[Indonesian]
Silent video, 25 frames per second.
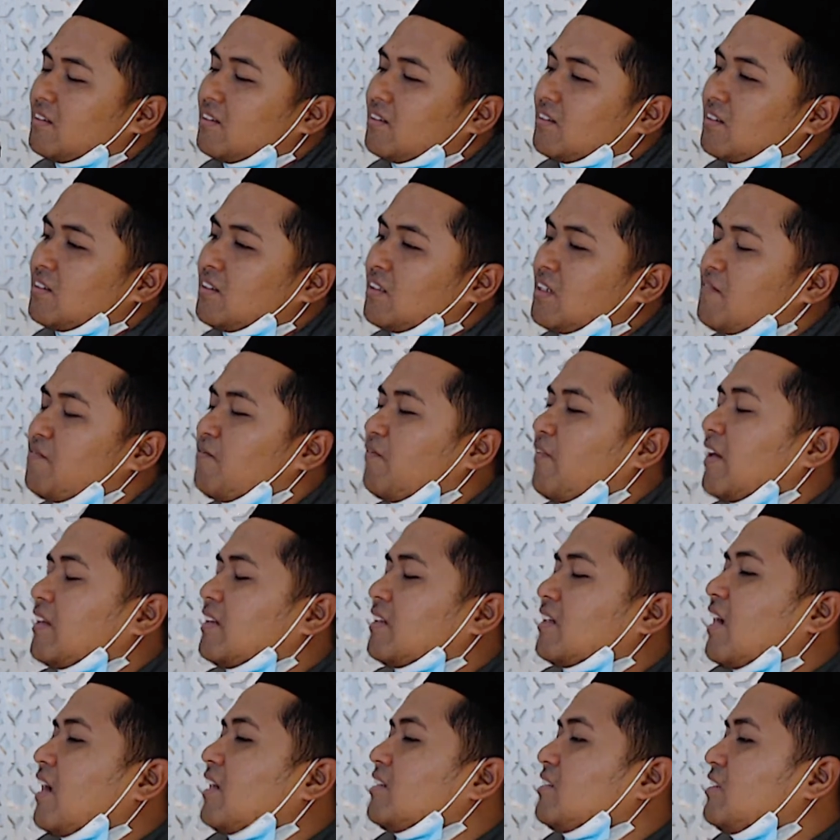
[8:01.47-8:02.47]

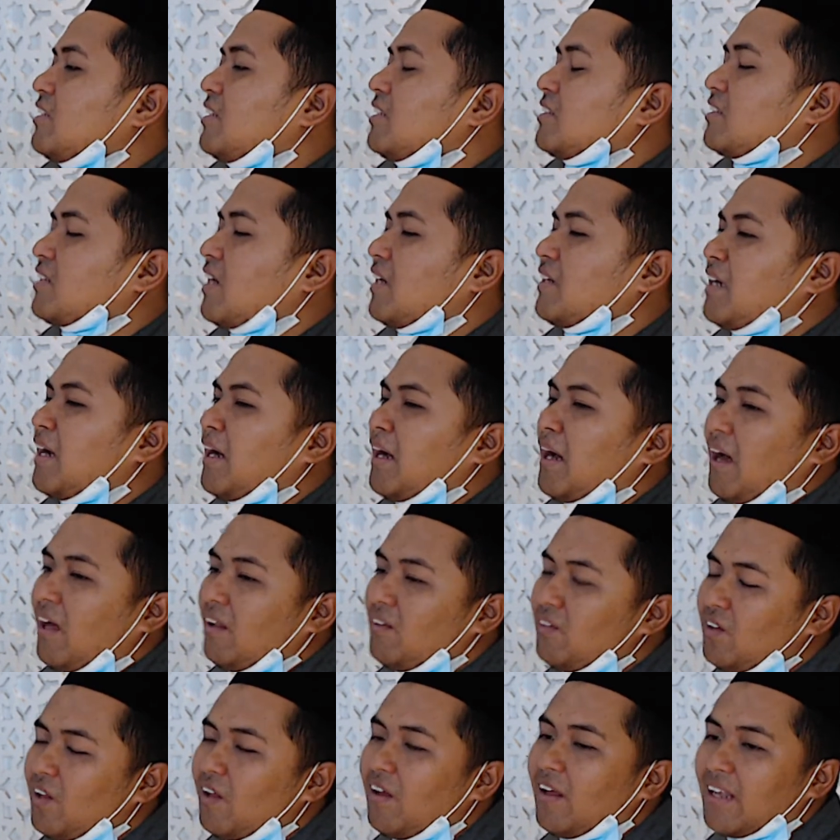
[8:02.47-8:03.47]
sifat kasih sayang
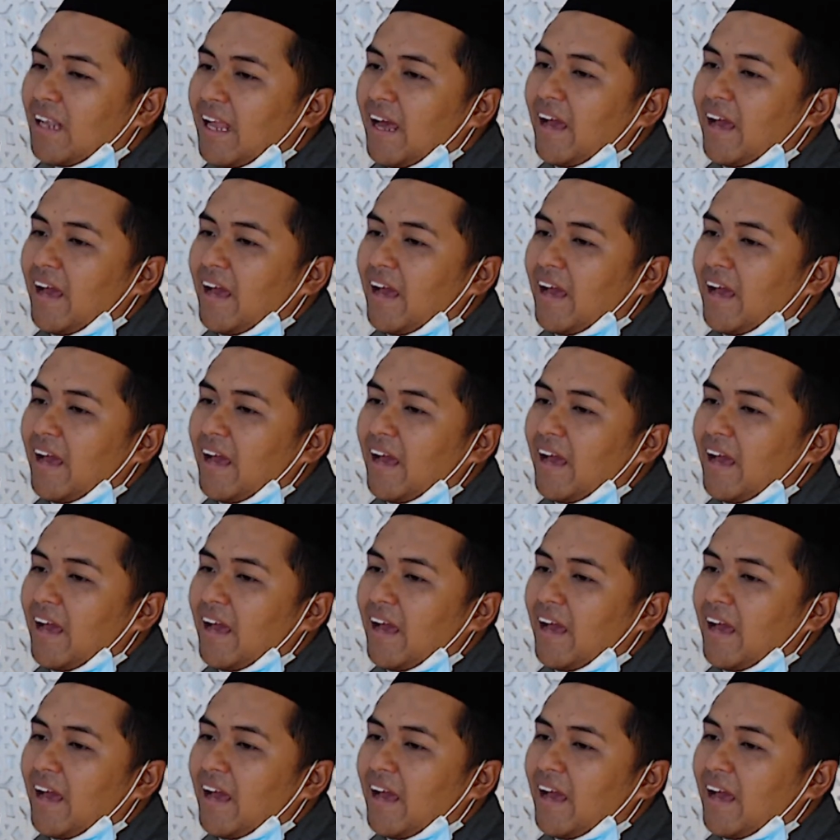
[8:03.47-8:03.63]
Allah